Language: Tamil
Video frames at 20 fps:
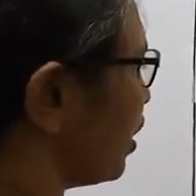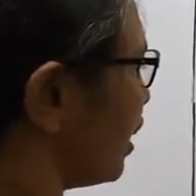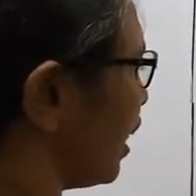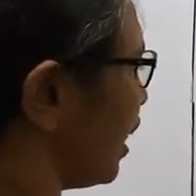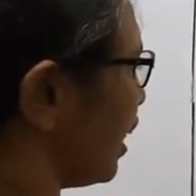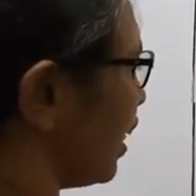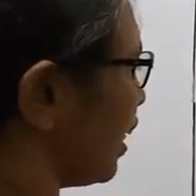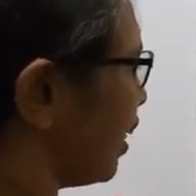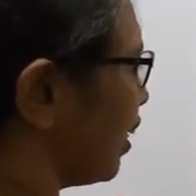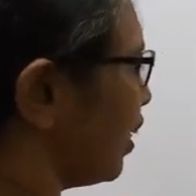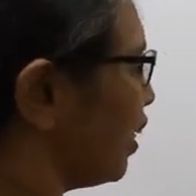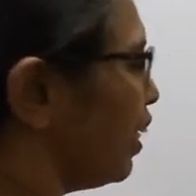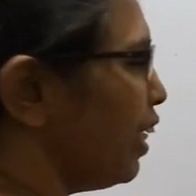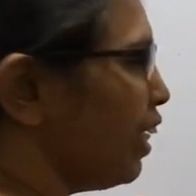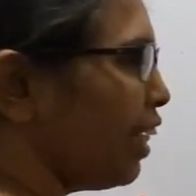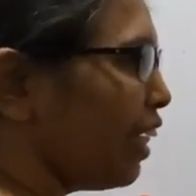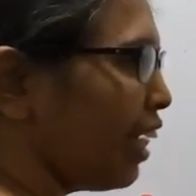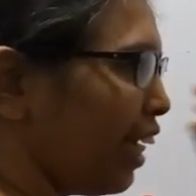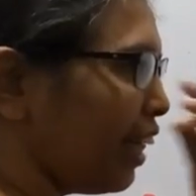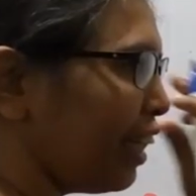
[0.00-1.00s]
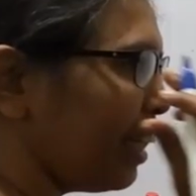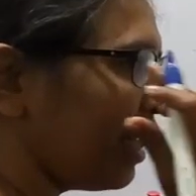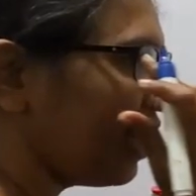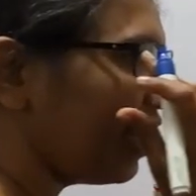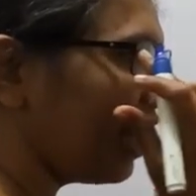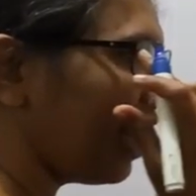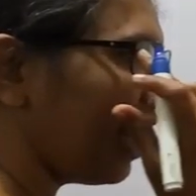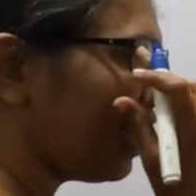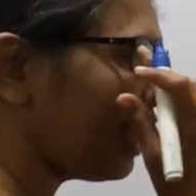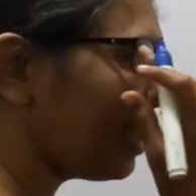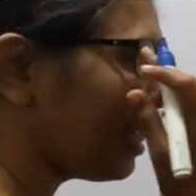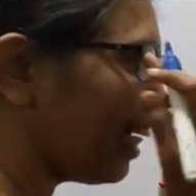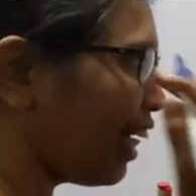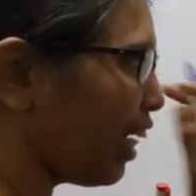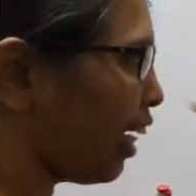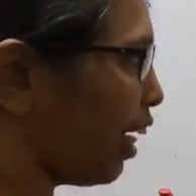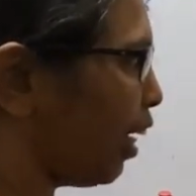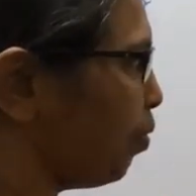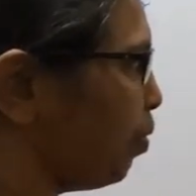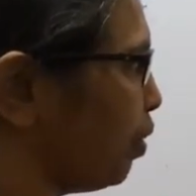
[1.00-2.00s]
த்ரீ எது
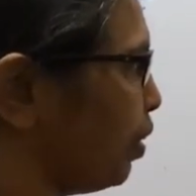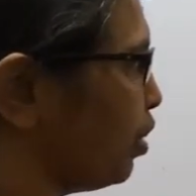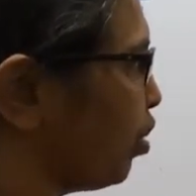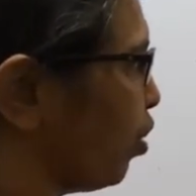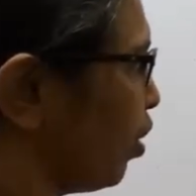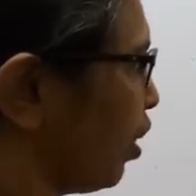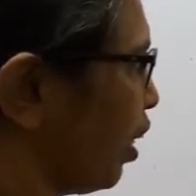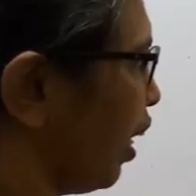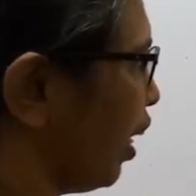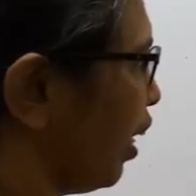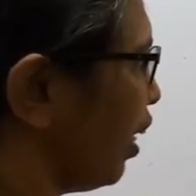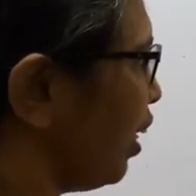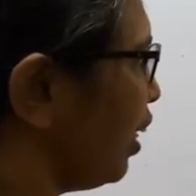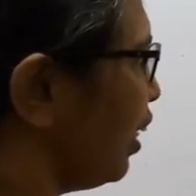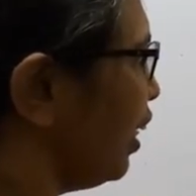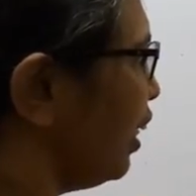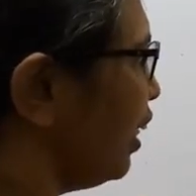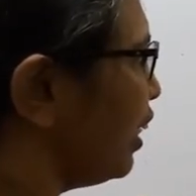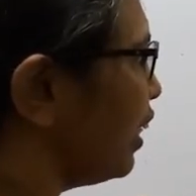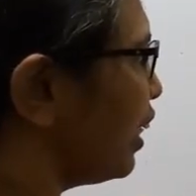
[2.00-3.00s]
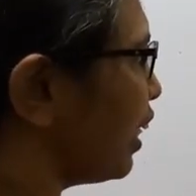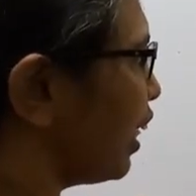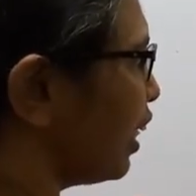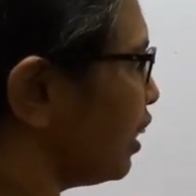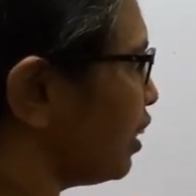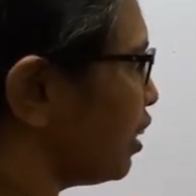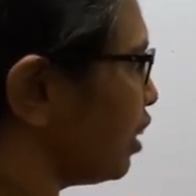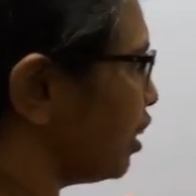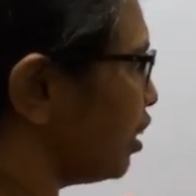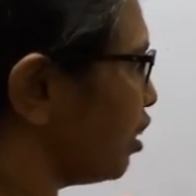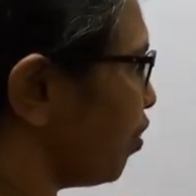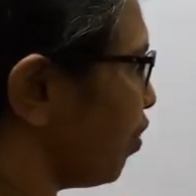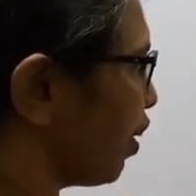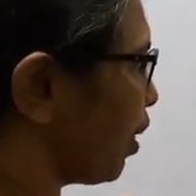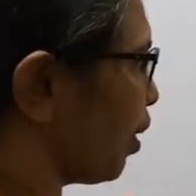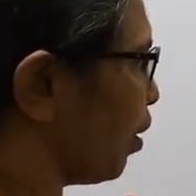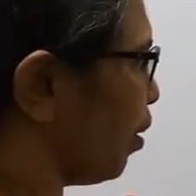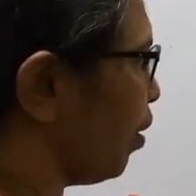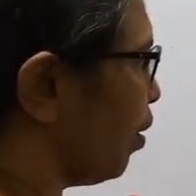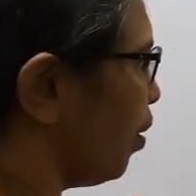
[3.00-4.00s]
கிரேட்டர் அப்படின்னு சொன்னா நீங்க என்ன
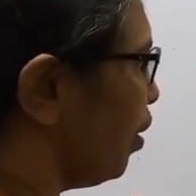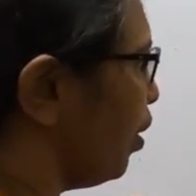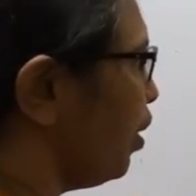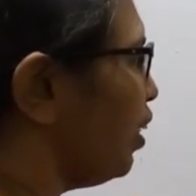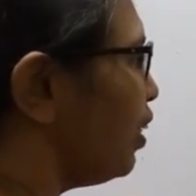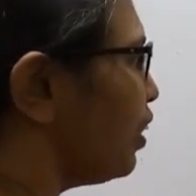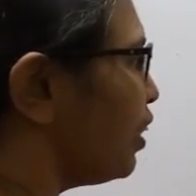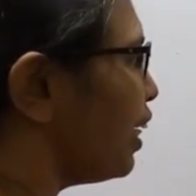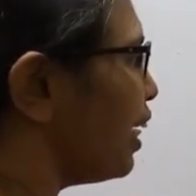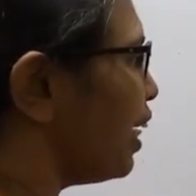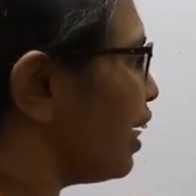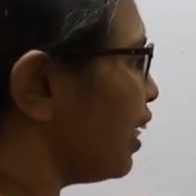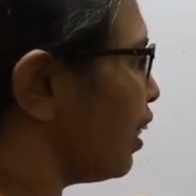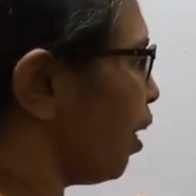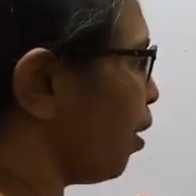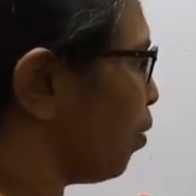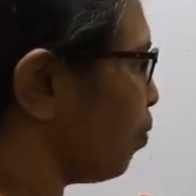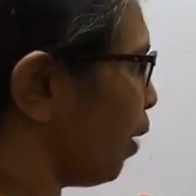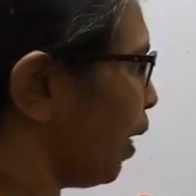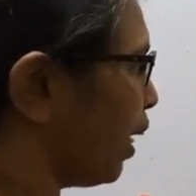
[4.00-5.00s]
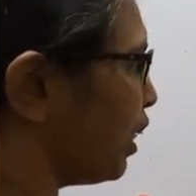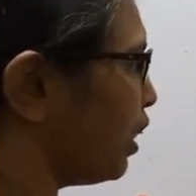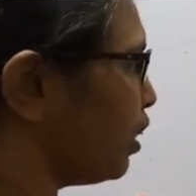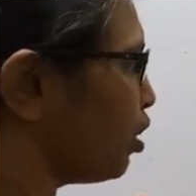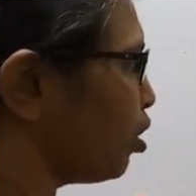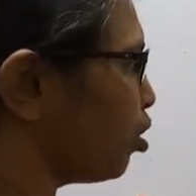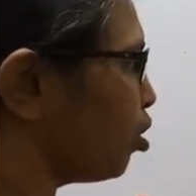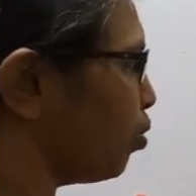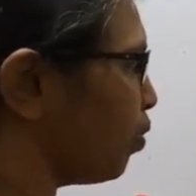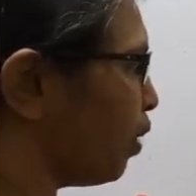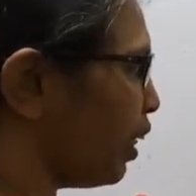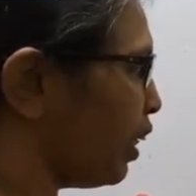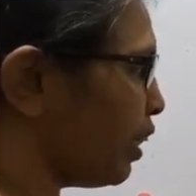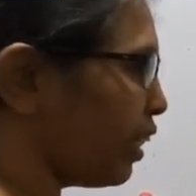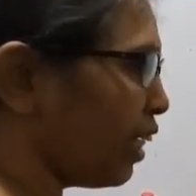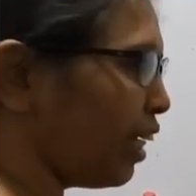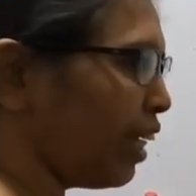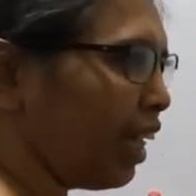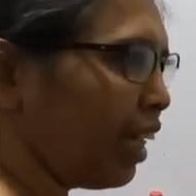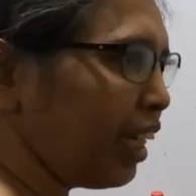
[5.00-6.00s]
செஞ்சிருவீங்க த்ரீ தான் மைனஸ் டூவையும்
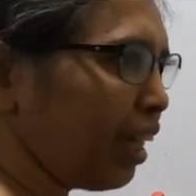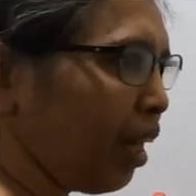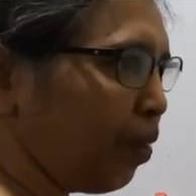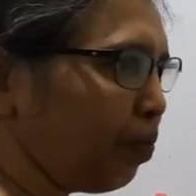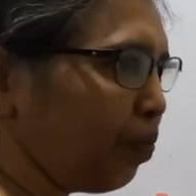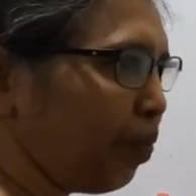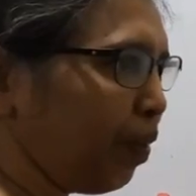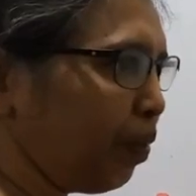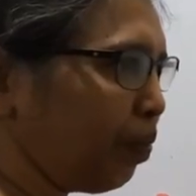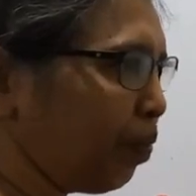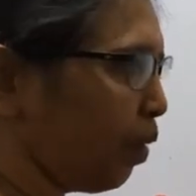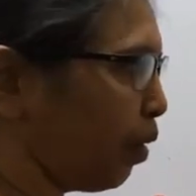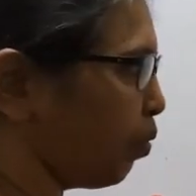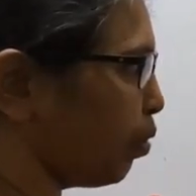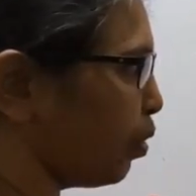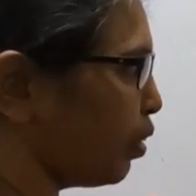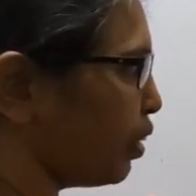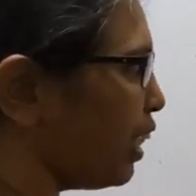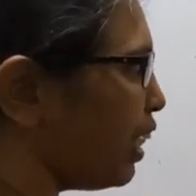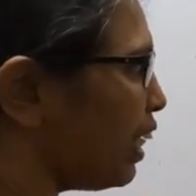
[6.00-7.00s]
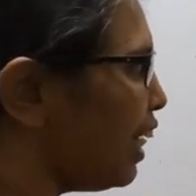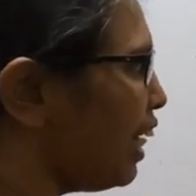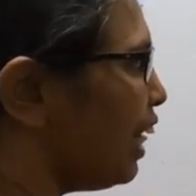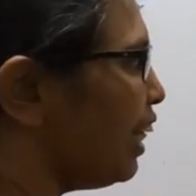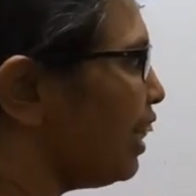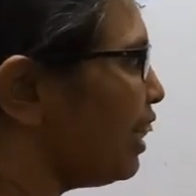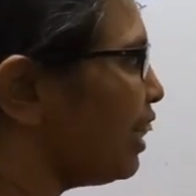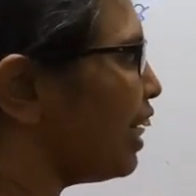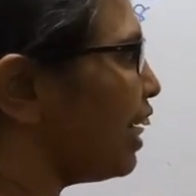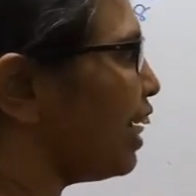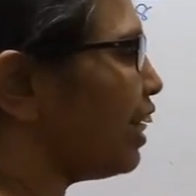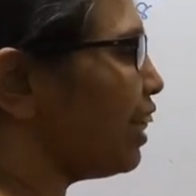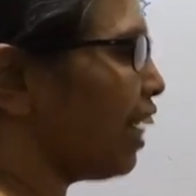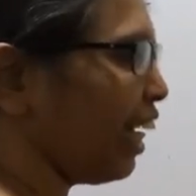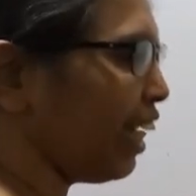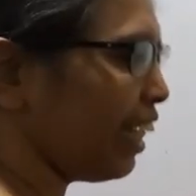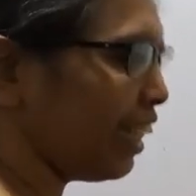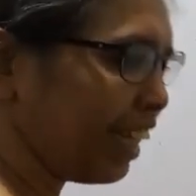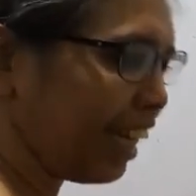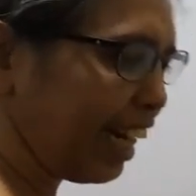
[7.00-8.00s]
த்ரீயையும் கம்பேர் பண்ணும்போது த்ரீ
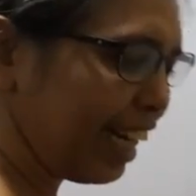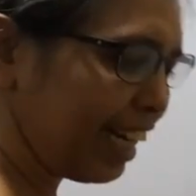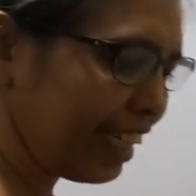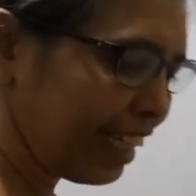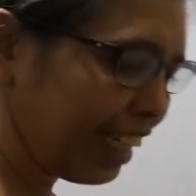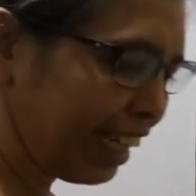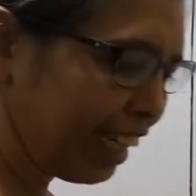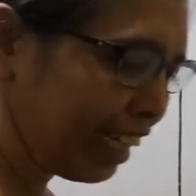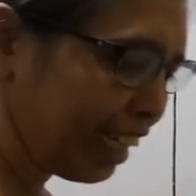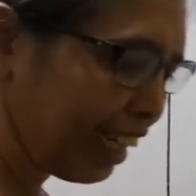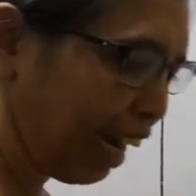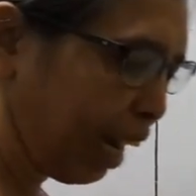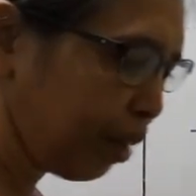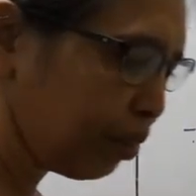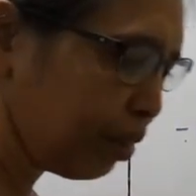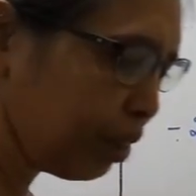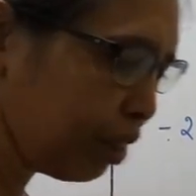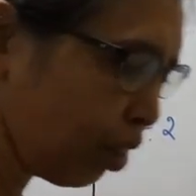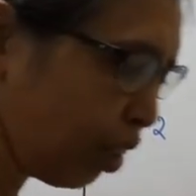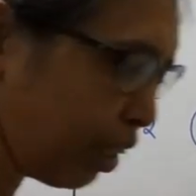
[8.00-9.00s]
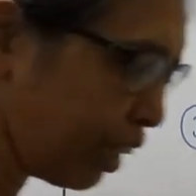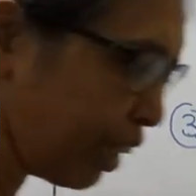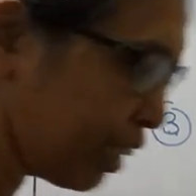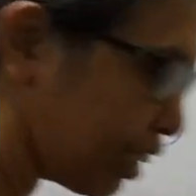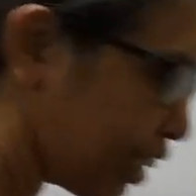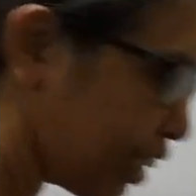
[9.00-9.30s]
தான் கிரேட்டர் அப்படின்னு சொல்லி என்ன